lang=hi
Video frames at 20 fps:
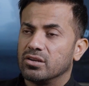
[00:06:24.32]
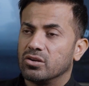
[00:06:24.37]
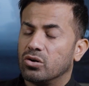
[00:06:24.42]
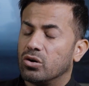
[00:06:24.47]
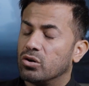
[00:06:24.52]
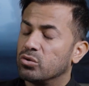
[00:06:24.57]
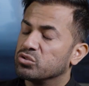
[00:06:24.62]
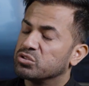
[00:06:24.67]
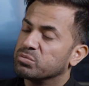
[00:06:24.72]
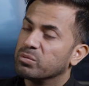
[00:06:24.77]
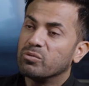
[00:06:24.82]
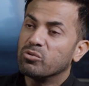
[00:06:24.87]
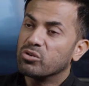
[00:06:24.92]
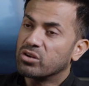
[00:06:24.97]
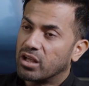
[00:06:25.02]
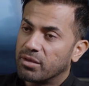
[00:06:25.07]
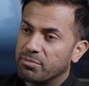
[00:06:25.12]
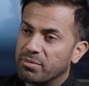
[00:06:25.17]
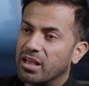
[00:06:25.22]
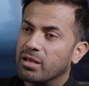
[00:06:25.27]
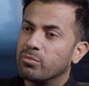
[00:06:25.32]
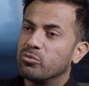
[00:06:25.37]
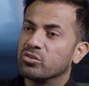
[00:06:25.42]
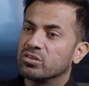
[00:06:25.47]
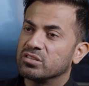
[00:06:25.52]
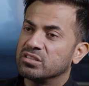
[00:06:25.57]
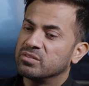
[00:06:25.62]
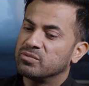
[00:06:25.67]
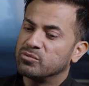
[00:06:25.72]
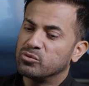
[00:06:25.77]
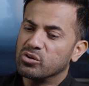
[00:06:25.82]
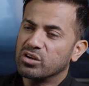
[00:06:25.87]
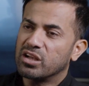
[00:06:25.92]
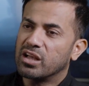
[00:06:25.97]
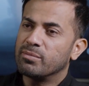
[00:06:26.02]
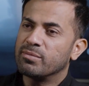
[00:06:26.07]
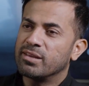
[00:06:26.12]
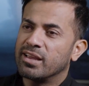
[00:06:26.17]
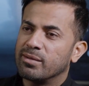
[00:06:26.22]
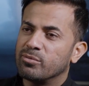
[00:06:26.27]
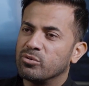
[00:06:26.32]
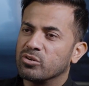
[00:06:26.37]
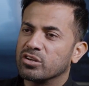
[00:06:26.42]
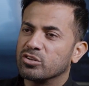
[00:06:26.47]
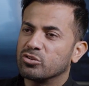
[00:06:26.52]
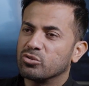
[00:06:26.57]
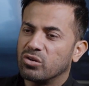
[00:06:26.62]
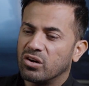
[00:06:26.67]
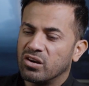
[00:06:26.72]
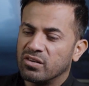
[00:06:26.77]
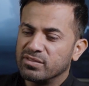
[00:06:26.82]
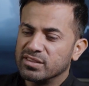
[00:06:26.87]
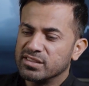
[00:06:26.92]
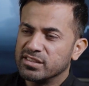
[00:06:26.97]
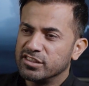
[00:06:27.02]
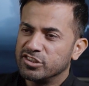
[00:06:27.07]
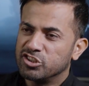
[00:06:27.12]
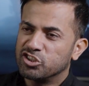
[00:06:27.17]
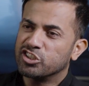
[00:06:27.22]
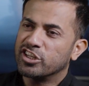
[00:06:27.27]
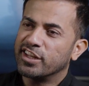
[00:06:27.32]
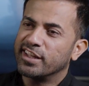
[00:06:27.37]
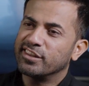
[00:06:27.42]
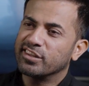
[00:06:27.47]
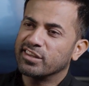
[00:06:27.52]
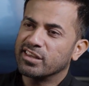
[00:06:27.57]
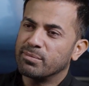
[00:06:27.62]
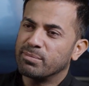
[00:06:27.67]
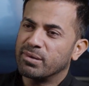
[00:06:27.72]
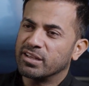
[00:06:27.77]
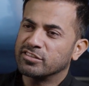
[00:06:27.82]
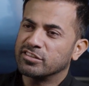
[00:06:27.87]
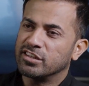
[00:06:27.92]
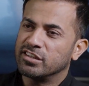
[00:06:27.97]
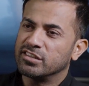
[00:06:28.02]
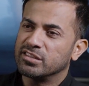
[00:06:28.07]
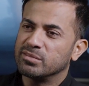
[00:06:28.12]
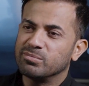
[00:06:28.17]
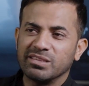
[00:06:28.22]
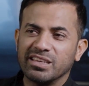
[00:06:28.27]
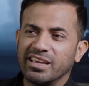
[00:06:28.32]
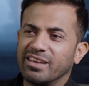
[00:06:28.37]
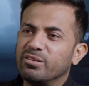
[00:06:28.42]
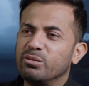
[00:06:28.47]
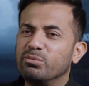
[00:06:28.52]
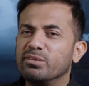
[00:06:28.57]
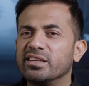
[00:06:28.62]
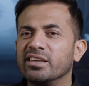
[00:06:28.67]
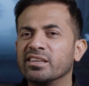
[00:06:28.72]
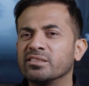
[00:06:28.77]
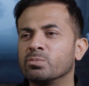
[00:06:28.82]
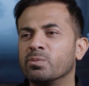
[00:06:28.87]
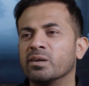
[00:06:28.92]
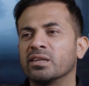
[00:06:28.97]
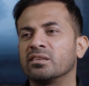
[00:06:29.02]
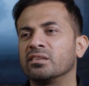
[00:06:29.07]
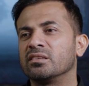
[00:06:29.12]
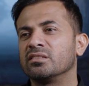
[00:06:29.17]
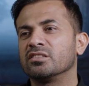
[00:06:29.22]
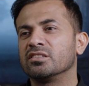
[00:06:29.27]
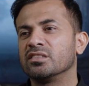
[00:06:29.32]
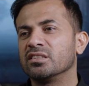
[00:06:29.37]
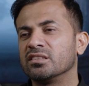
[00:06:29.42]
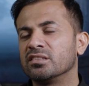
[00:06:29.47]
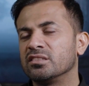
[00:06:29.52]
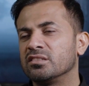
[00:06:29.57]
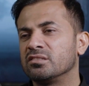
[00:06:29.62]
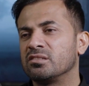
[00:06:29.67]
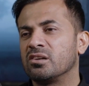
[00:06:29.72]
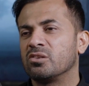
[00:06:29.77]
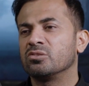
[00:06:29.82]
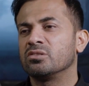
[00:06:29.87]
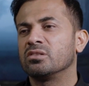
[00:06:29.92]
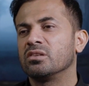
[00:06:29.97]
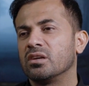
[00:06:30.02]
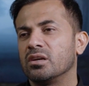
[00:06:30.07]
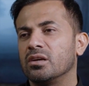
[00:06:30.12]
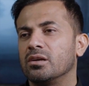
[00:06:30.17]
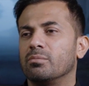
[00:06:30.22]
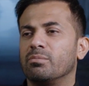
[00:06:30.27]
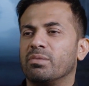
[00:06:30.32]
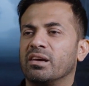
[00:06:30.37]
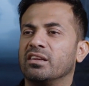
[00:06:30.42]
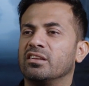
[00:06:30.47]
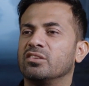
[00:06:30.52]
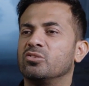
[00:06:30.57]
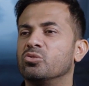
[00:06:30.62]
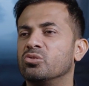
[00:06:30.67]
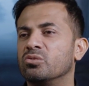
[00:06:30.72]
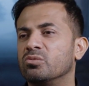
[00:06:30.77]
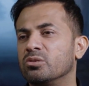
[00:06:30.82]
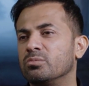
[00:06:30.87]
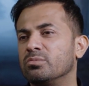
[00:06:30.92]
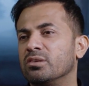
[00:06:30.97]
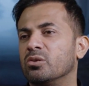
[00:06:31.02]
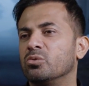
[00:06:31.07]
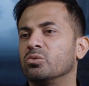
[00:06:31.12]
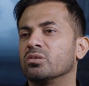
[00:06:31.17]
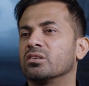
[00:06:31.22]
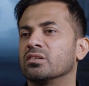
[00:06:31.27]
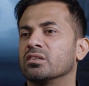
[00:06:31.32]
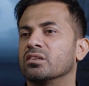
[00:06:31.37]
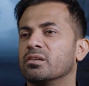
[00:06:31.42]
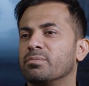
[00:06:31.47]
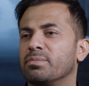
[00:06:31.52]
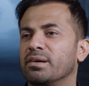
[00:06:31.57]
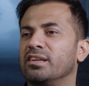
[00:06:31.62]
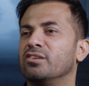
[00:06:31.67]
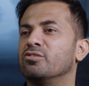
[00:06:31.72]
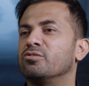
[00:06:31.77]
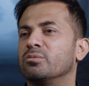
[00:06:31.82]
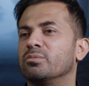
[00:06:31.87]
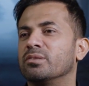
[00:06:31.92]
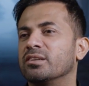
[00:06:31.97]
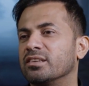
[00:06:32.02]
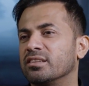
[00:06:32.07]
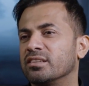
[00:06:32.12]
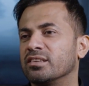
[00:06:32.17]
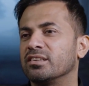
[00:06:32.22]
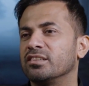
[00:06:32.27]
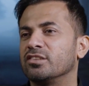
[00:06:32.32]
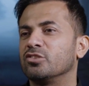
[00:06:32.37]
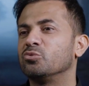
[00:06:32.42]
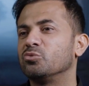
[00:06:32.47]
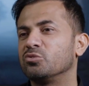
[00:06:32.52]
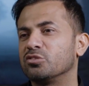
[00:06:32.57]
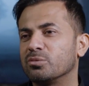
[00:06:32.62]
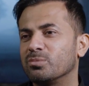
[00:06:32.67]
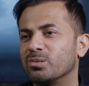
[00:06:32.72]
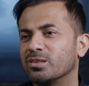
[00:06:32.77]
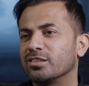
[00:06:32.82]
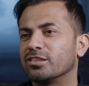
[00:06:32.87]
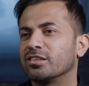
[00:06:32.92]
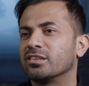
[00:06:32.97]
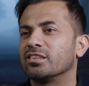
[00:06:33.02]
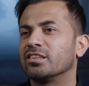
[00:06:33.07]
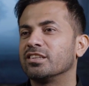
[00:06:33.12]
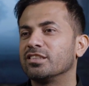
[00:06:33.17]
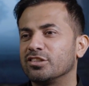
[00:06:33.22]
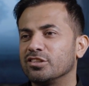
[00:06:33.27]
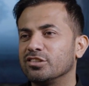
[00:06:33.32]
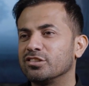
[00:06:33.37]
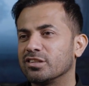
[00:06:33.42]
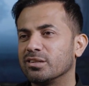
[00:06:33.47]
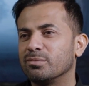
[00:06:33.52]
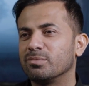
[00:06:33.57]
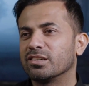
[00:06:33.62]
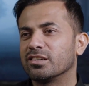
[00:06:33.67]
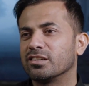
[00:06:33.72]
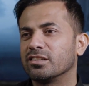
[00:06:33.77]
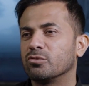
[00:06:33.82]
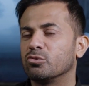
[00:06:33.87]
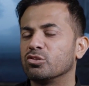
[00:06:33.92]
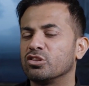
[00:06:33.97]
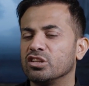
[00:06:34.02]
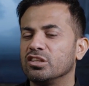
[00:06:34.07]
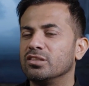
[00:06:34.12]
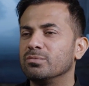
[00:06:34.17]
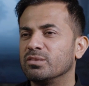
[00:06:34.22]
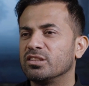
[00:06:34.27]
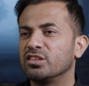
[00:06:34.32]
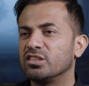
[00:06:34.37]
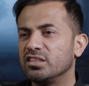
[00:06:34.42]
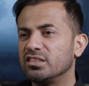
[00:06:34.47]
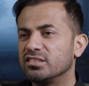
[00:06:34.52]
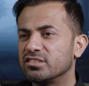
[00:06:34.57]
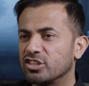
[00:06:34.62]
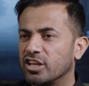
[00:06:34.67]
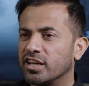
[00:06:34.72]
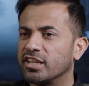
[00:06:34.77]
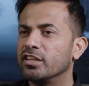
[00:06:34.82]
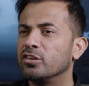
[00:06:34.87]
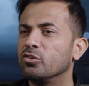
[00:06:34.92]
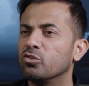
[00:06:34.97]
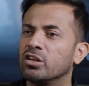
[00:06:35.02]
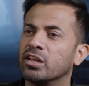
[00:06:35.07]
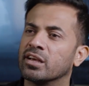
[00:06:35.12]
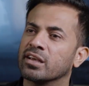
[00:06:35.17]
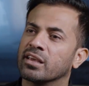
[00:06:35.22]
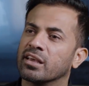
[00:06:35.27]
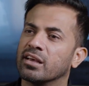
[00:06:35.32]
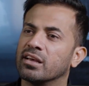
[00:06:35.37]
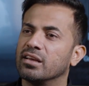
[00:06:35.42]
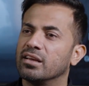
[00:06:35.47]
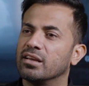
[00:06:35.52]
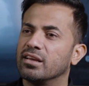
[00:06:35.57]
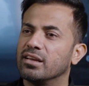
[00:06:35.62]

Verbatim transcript: और उसमें वो कामयाब हो गए जब वो कामयाब हो गए तो ऑब्वियसली स्ट्रेंथ क्या पाकिस्तान टीम की एवरीबडी एक्सपेक्टिंग सिटिंग इन हाउस पहले दो ओवरों में आउट कर देगा पहले ओवर में कर देगा नहीं दूसरे में कर देगा नहीं तीसरे में कर देगा वो तीन में तीस शाहीन को लग गया